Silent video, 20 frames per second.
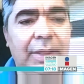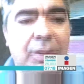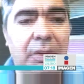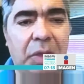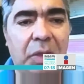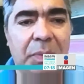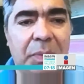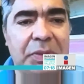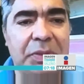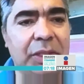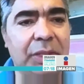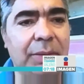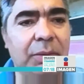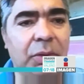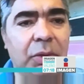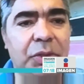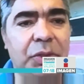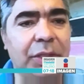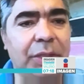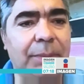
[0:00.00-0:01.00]
Representaba
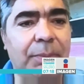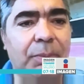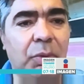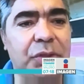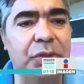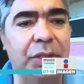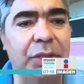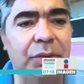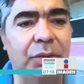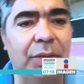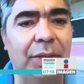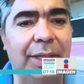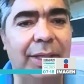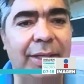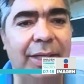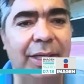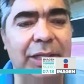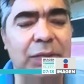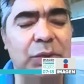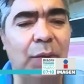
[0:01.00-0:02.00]
un 80% del
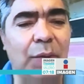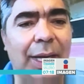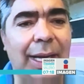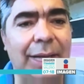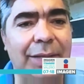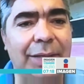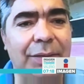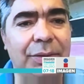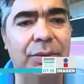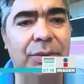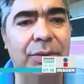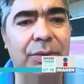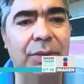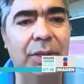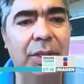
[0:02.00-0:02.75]
ingreso al año,